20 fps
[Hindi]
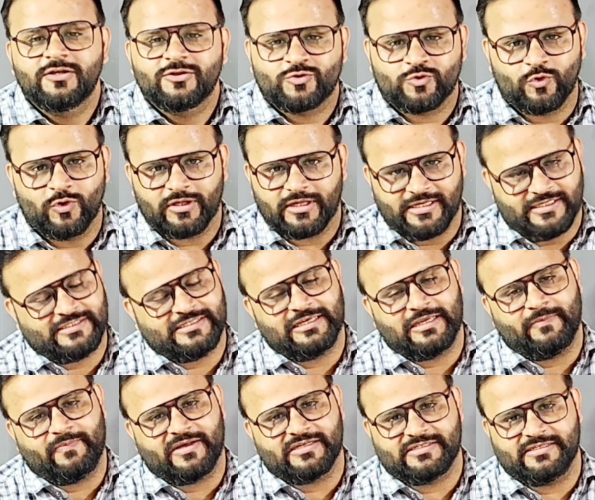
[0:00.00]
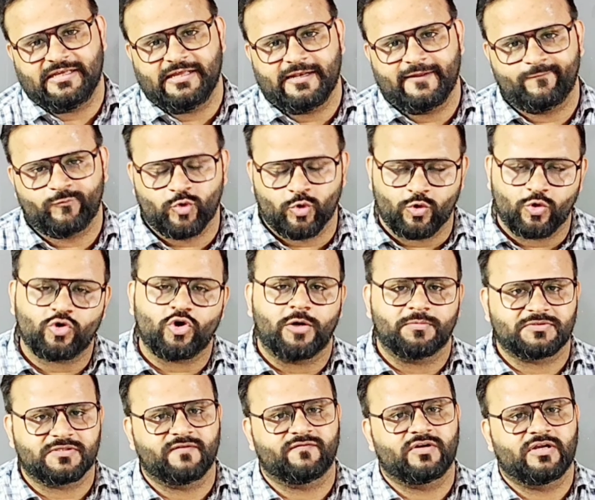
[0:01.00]
छोड़ के इसी के पास ही जाना है दोनों को
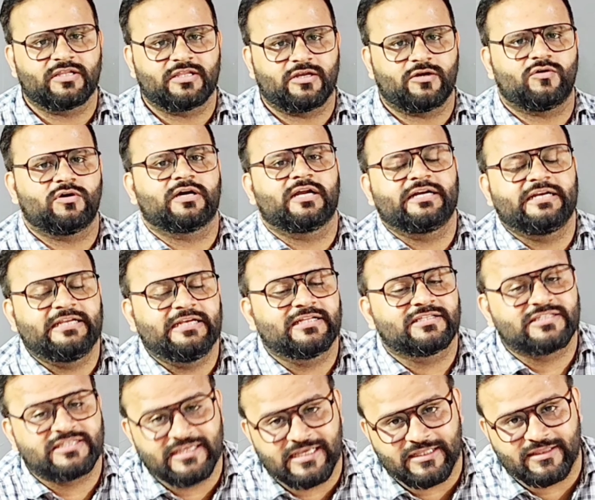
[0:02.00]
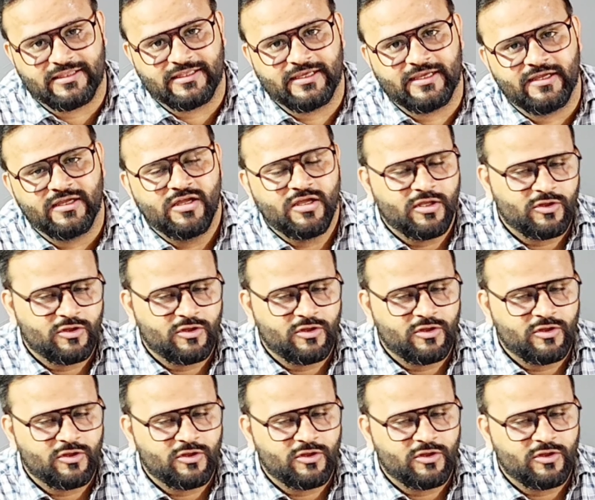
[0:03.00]
ऑब्जर्व करते रहो अगर डील अच्छी आती है